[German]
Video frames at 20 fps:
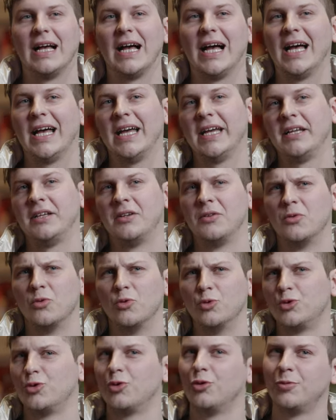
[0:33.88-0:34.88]
ein
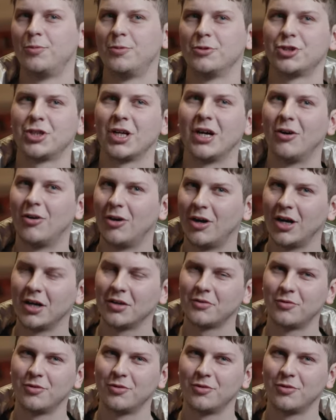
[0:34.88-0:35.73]
utopischer Ort,